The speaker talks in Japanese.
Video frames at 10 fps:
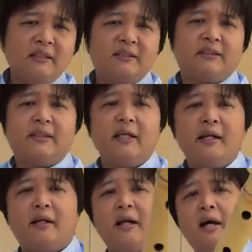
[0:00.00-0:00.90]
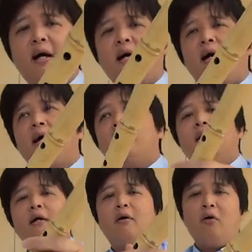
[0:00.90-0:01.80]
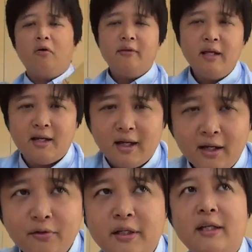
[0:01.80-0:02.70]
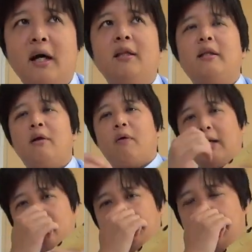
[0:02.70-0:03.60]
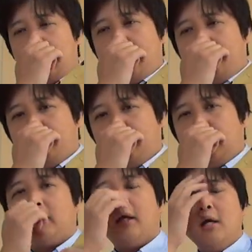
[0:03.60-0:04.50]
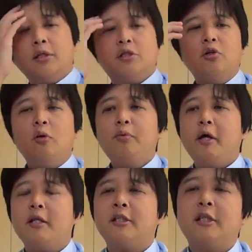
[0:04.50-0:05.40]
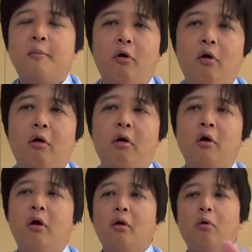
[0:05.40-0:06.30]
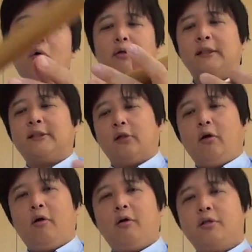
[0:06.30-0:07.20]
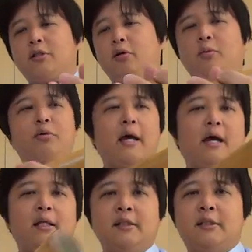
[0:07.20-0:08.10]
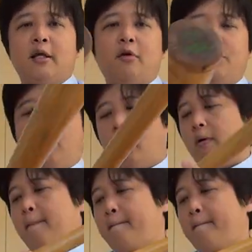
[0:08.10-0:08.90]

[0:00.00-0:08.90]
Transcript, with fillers: 今更こんな軽い缶なのか。ね。だって、忍笛にしても、こうですよ。忍笛04。